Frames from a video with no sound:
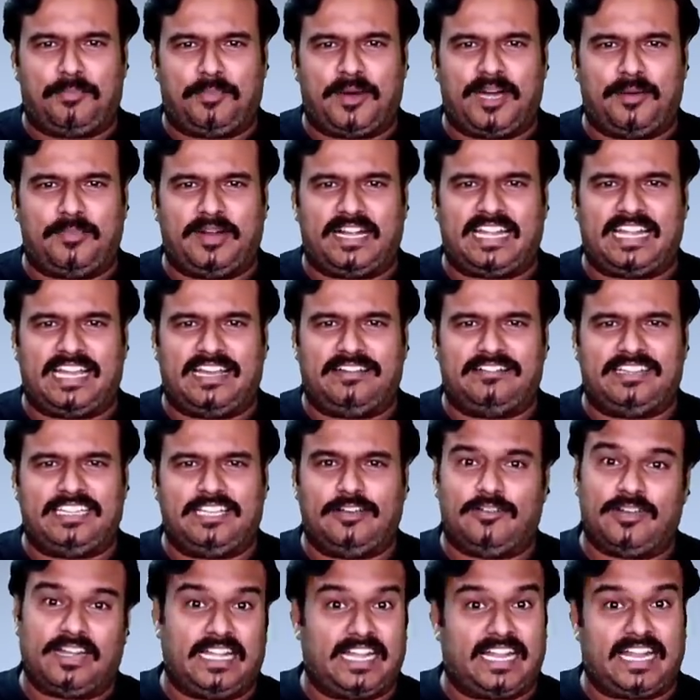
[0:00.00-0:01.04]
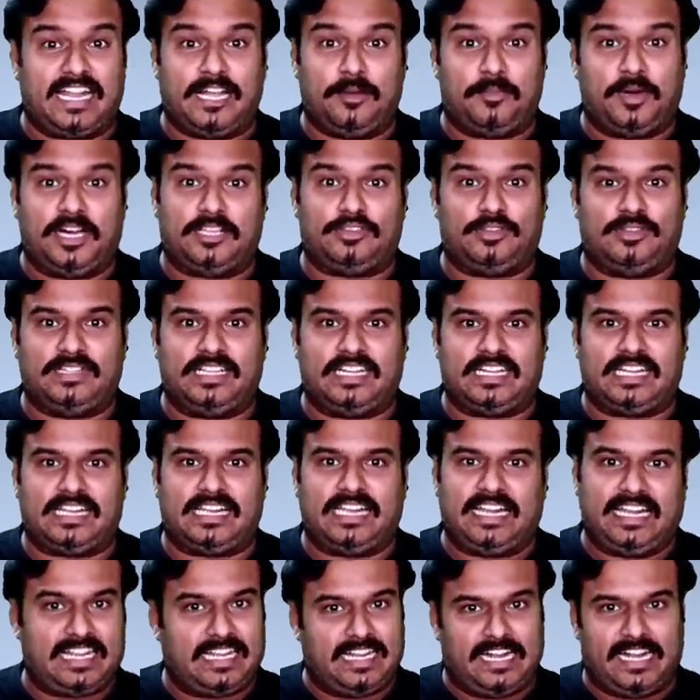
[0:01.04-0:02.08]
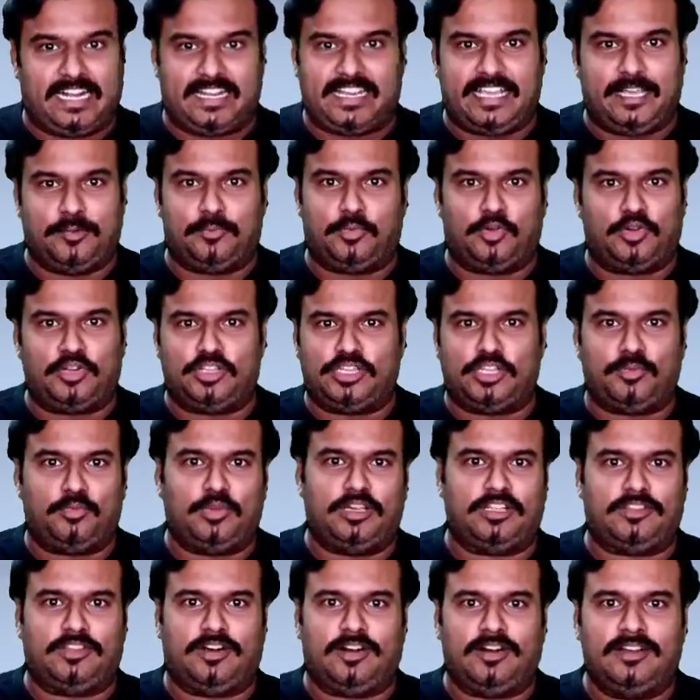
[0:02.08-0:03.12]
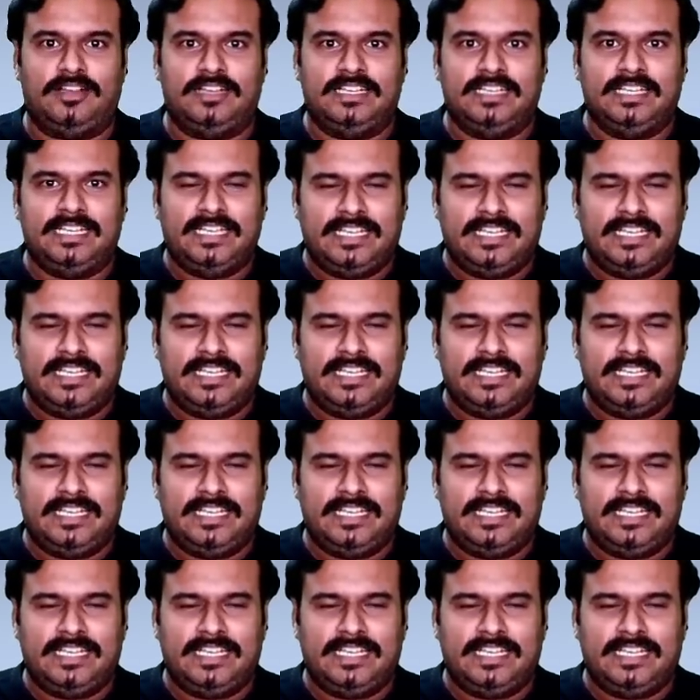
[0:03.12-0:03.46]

அப்பா மகளாக வந்தவங்கலாம் நாங்கள் பார்த்தோம் தேட்டரில் ஏன்னா நானும் என் பொண்ணு தான் போயிருந்தோம்